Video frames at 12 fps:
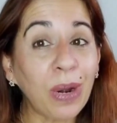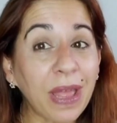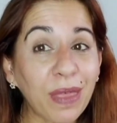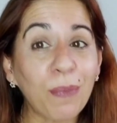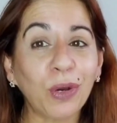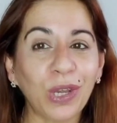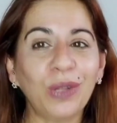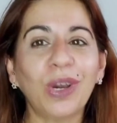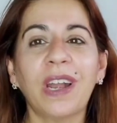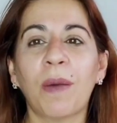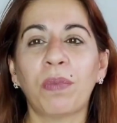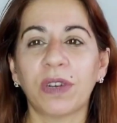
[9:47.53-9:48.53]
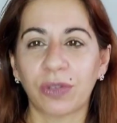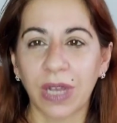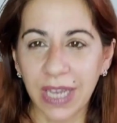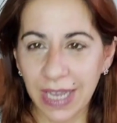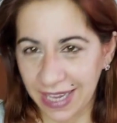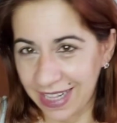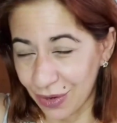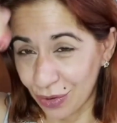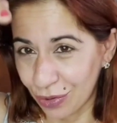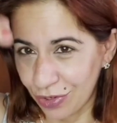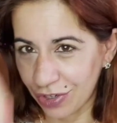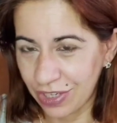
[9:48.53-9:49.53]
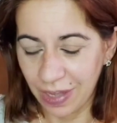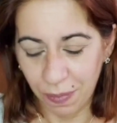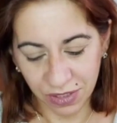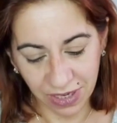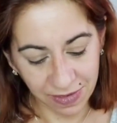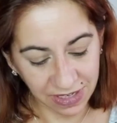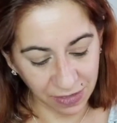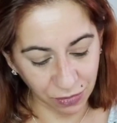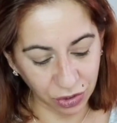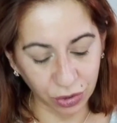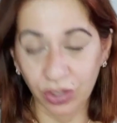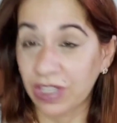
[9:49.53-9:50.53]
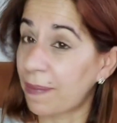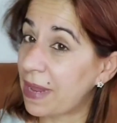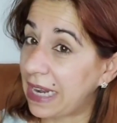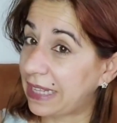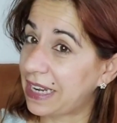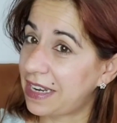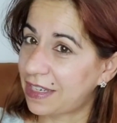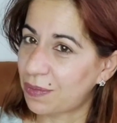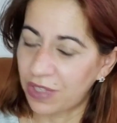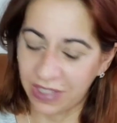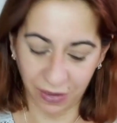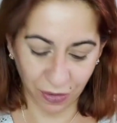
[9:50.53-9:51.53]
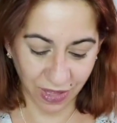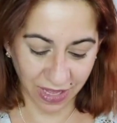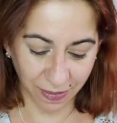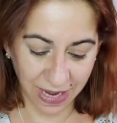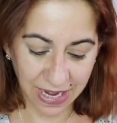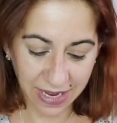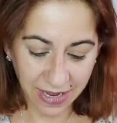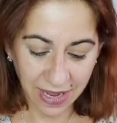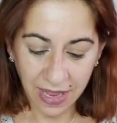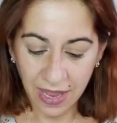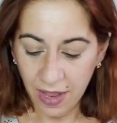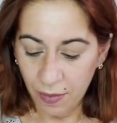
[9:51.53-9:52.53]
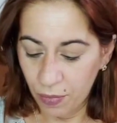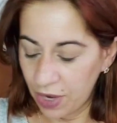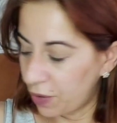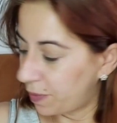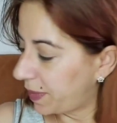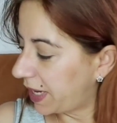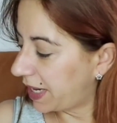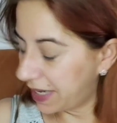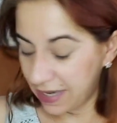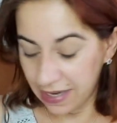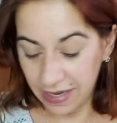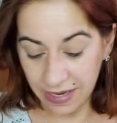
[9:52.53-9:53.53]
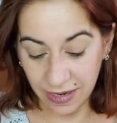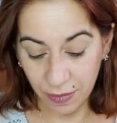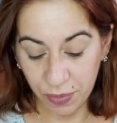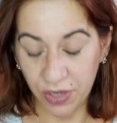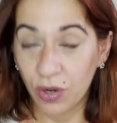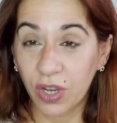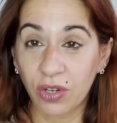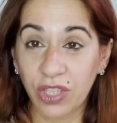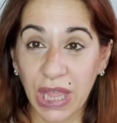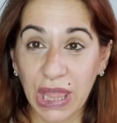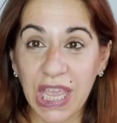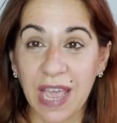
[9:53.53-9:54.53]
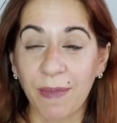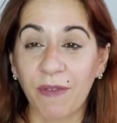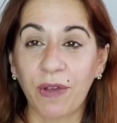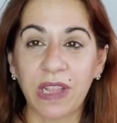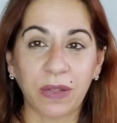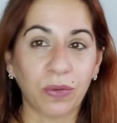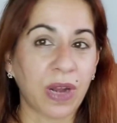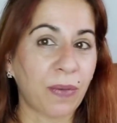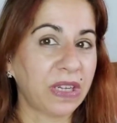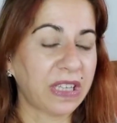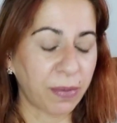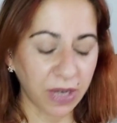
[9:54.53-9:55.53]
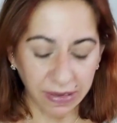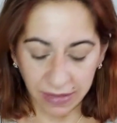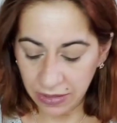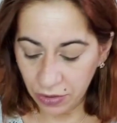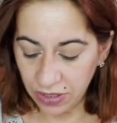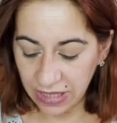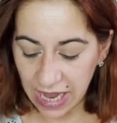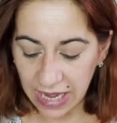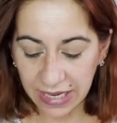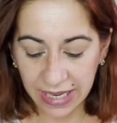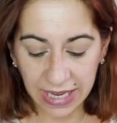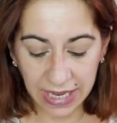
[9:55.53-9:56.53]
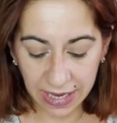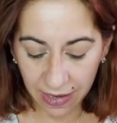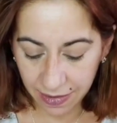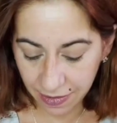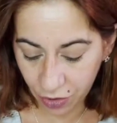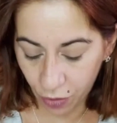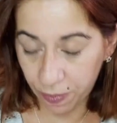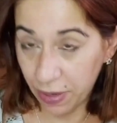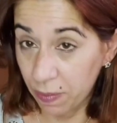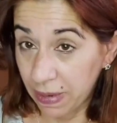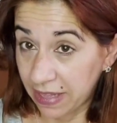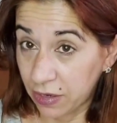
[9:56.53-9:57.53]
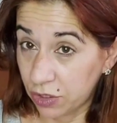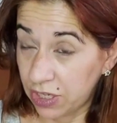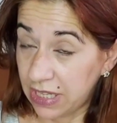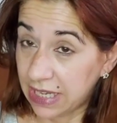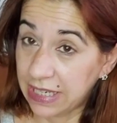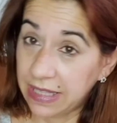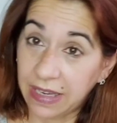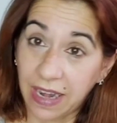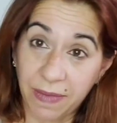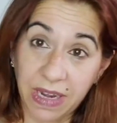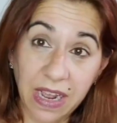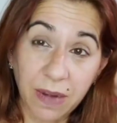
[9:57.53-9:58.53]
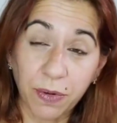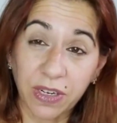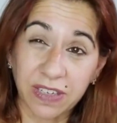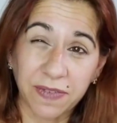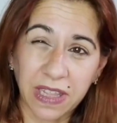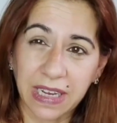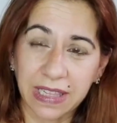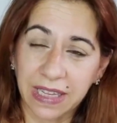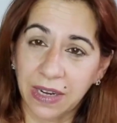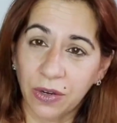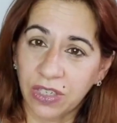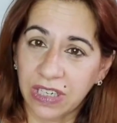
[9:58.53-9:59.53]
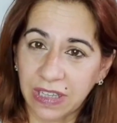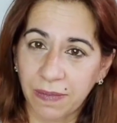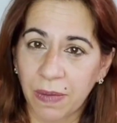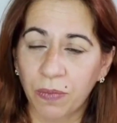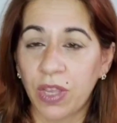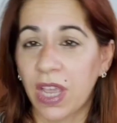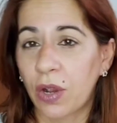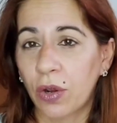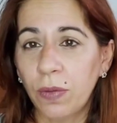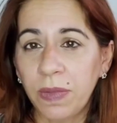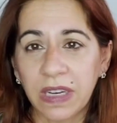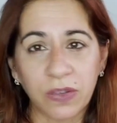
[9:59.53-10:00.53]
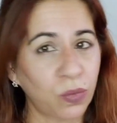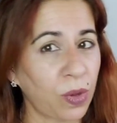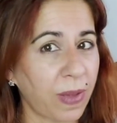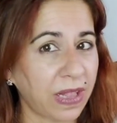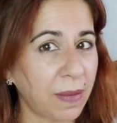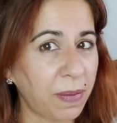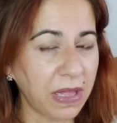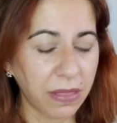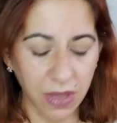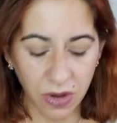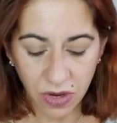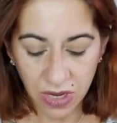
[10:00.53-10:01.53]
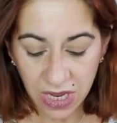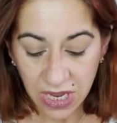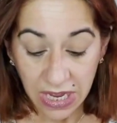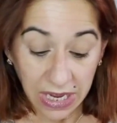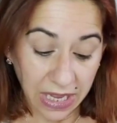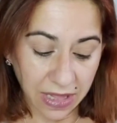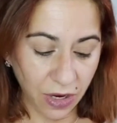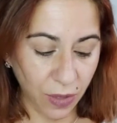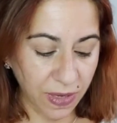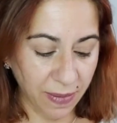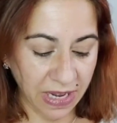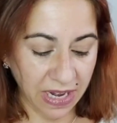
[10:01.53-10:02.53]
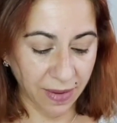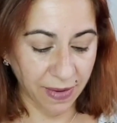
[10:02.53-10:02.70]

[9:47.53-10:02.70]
y ahora hace poquito que la han puesto aquí y tengo curiosidad por saber si vosotros también la tenéis en vuestra ciudad, ¿vale? Bueno, eh, pues lo que os decía, me fui dando una vuelta por el centro y tal y compré un par de cositas, entré a mirar porque es verdad que tienen cosas también muy económicas, muy bien de precio y digo